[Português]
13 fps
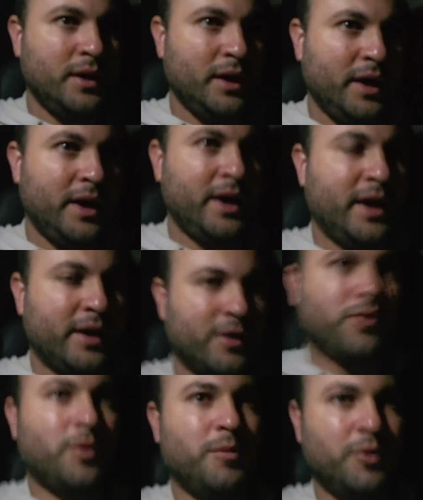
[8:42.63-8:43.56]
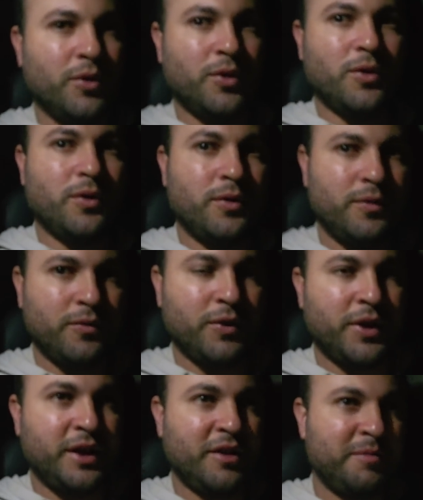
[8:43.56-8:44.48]
É, como
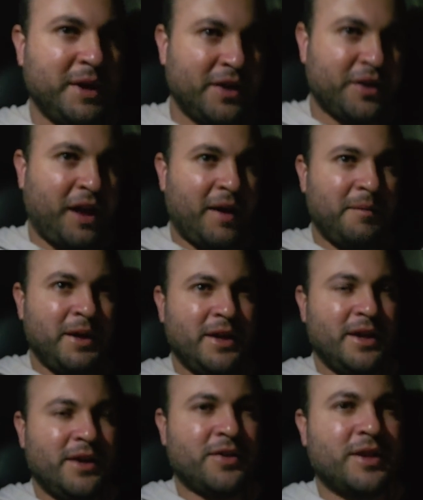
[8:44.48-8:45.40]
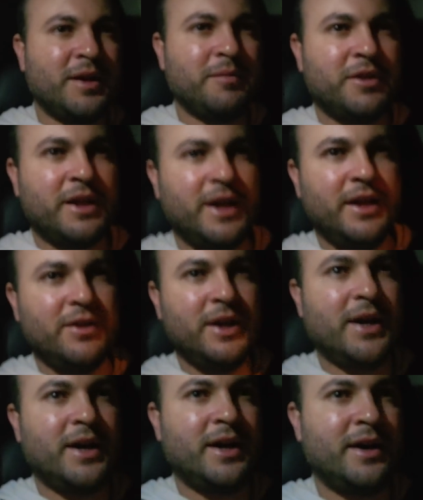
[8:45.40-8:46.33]
vocês bem sabem, né? Estamos aí
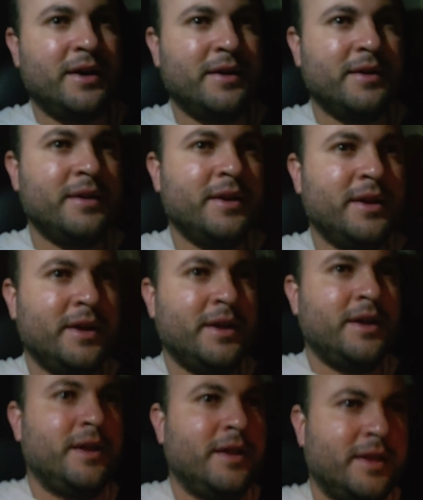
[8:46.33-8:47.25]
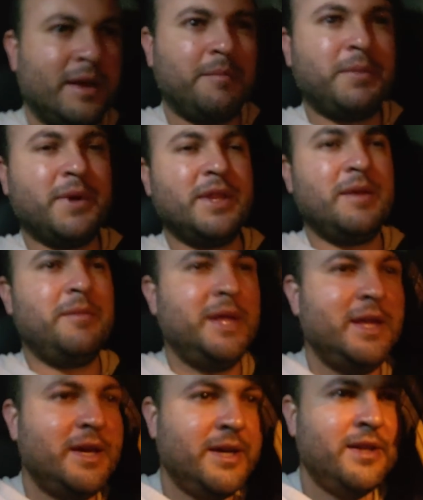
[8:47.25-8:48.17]
na na
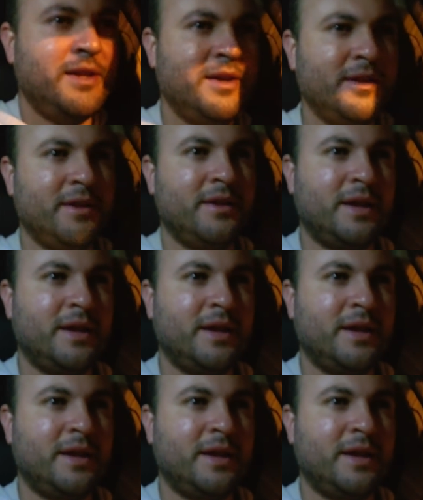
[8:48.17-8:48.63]
pandemia aí, né?